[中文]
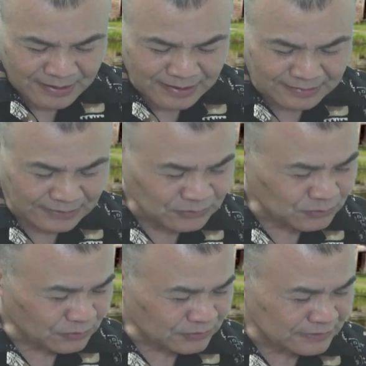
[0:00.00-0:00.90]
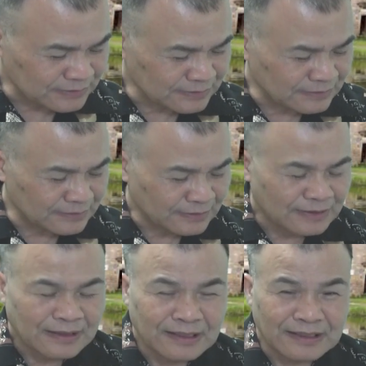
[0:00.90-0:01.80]
啊，他是总是，
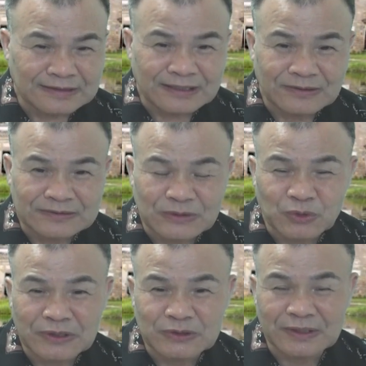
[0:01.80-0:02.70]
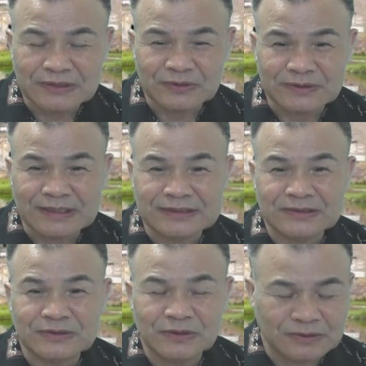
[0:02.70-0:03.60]
呃，他他推算的时候，他
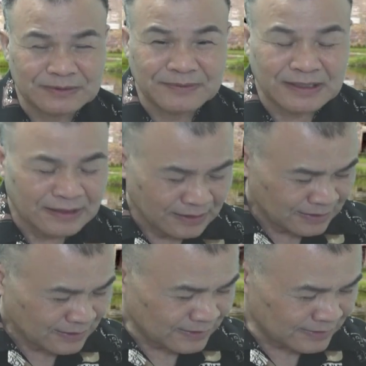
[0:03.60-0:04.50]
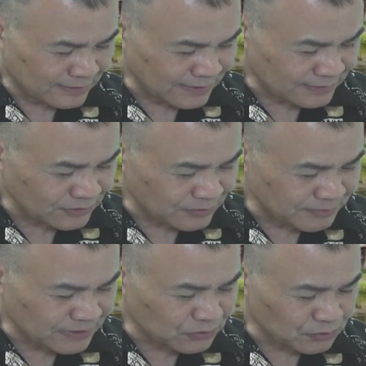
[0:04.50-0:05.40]
是用什么呢？呃，他是用
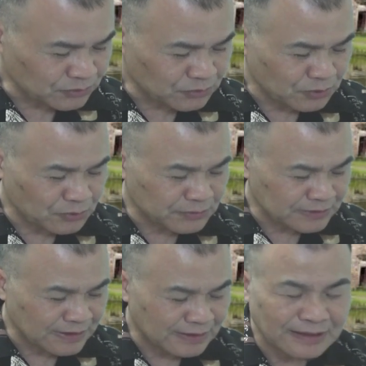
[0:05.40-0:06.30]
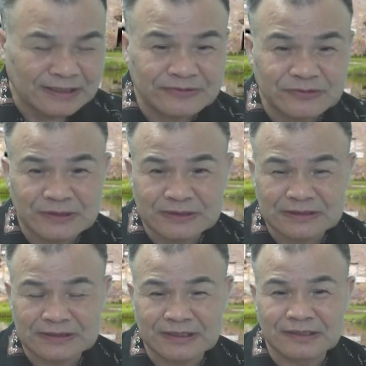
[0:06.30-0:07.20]
命主出生的年月日时
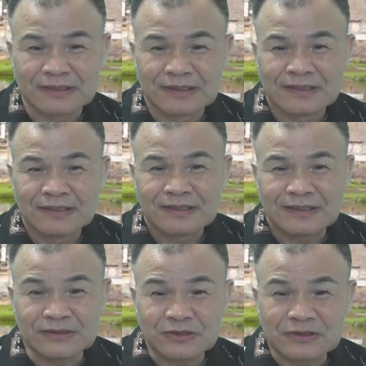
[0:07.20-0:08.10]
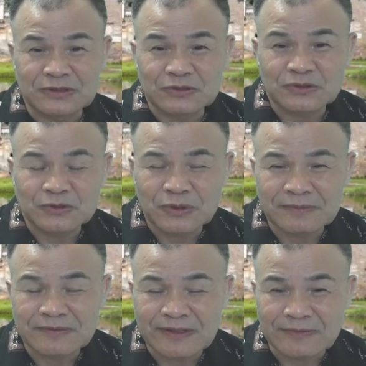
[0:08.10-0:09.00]
时间，也就是你是用推
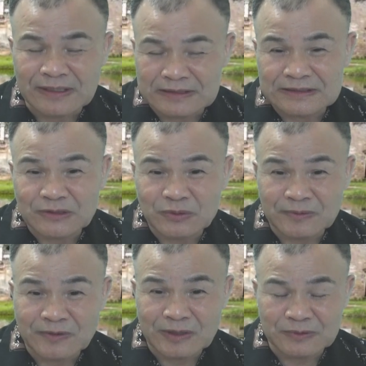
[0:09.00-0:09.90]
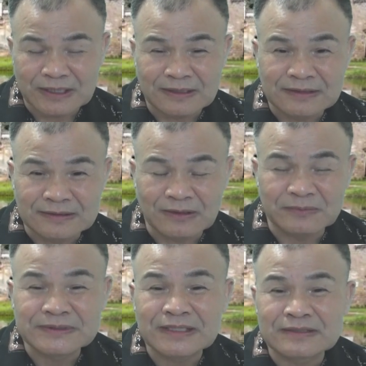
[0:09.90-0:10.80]
命方法，跟现在推命方法不太一样。
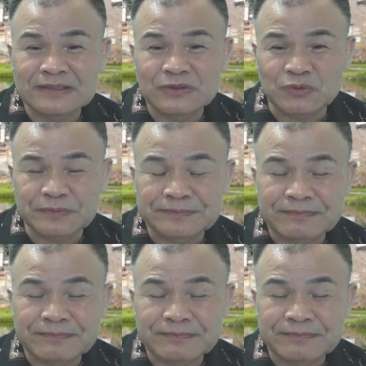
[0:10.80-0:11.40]
我们现在日主，